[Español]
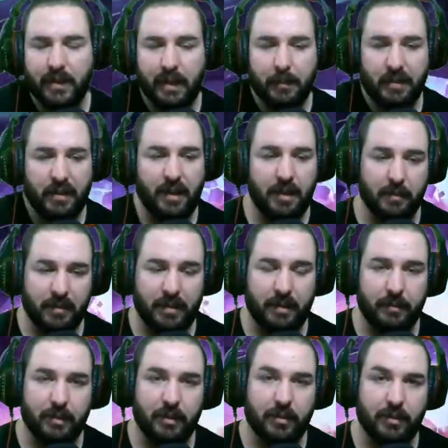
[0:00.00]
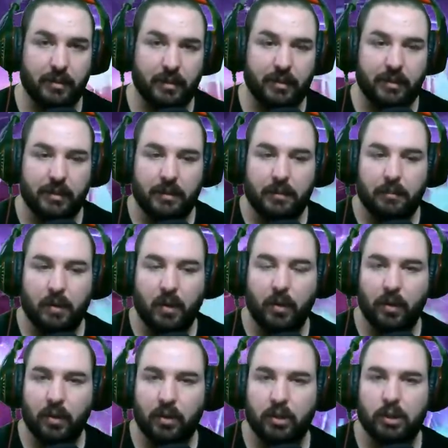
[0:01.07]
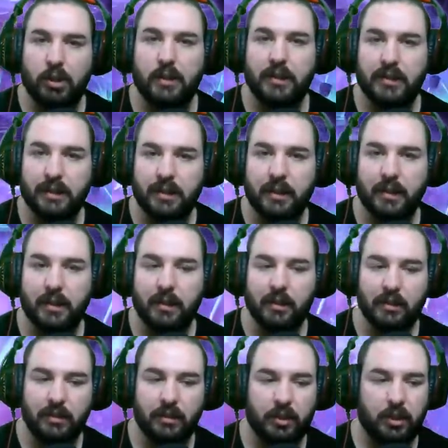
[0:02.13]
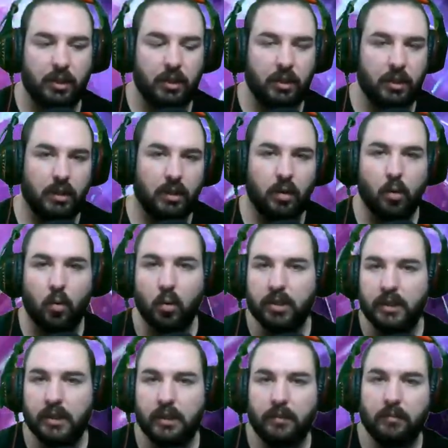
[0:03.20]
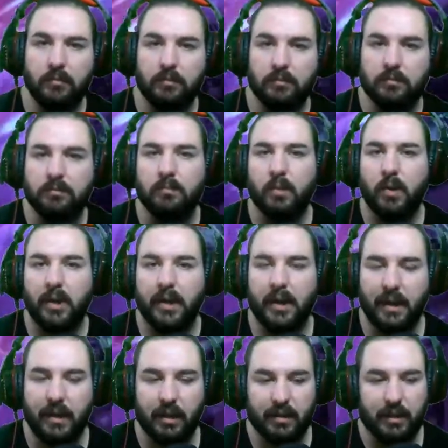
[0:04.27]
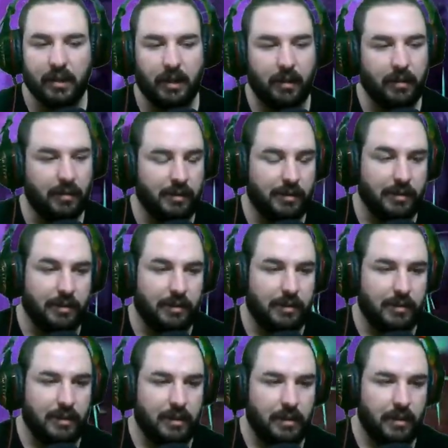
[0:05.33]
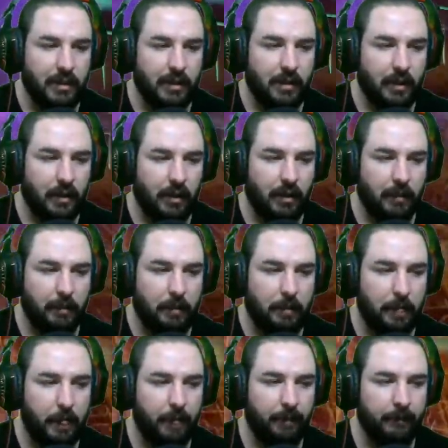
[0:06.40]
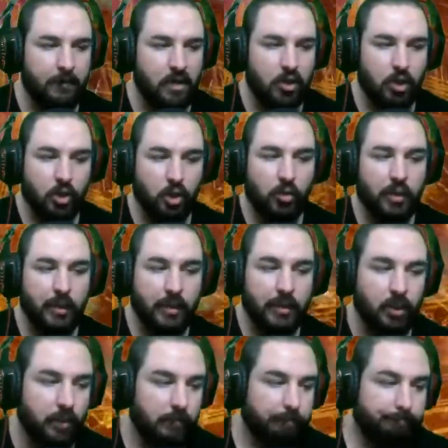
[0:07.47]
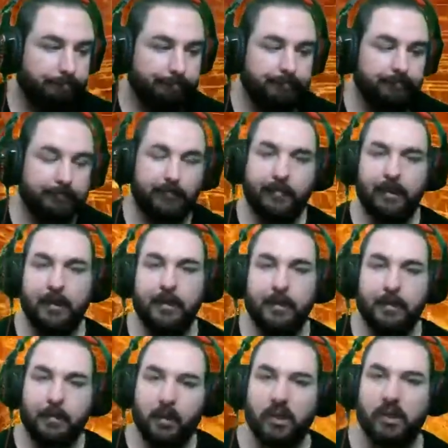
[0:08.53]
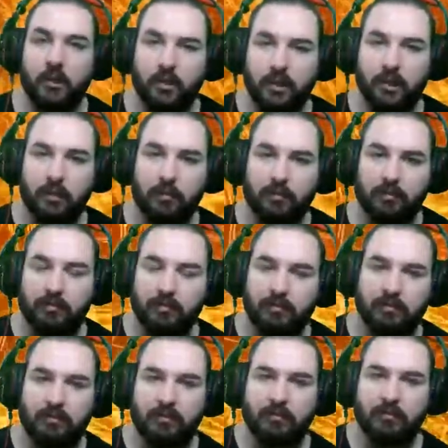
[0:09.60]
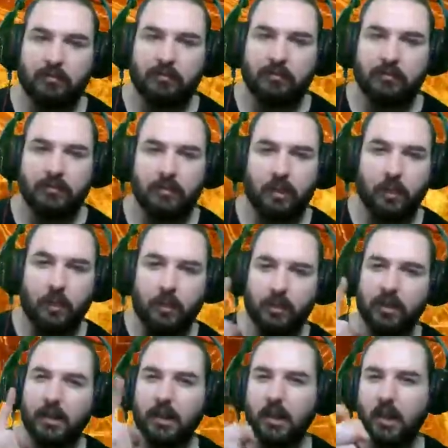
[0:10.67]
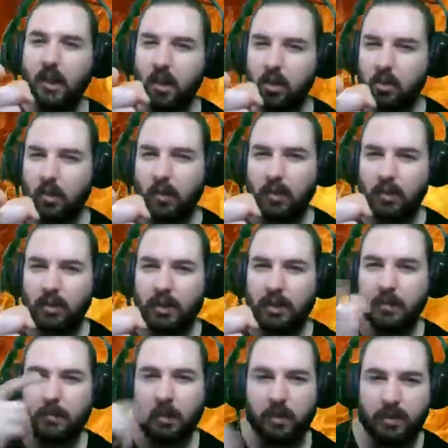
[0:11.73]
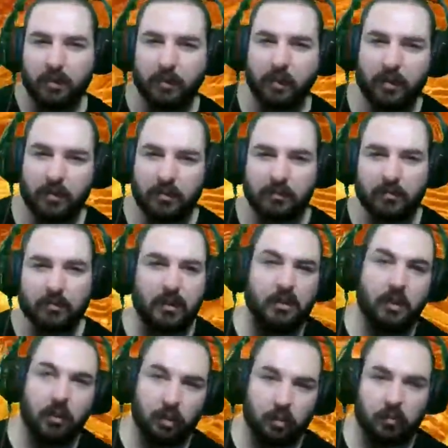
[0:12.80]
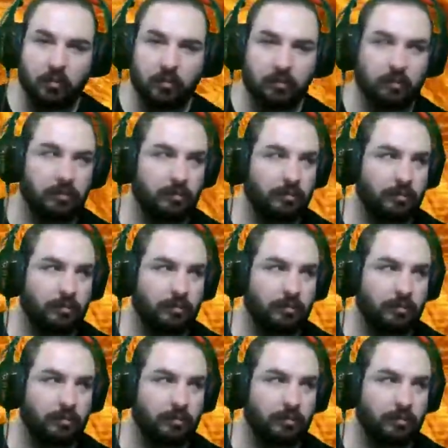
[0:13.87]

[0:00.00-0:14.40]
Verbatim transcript: capacidad de almacenamiento. Pero bueno, son entretenidos y si os gusta, pues ahí lo tenéis. Eh, eso es solo un aviso. Espero que haya gustado. Nos vemos en los juegos y en las próximas. Hasta luego.